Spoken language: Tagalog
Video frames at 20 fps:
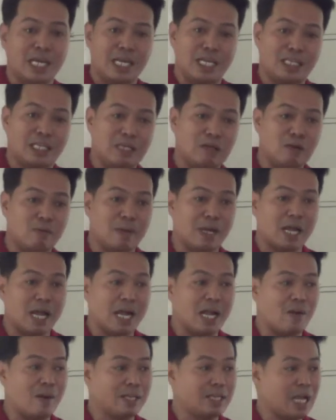hindi mo
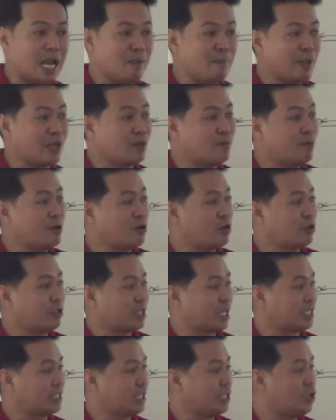magagawa dahil may
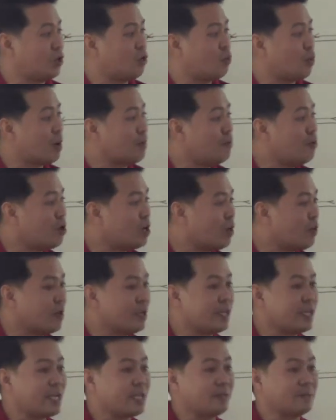kumukontra sa'yo. Huwag mong
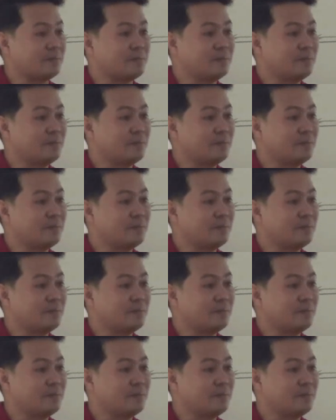gawin yan.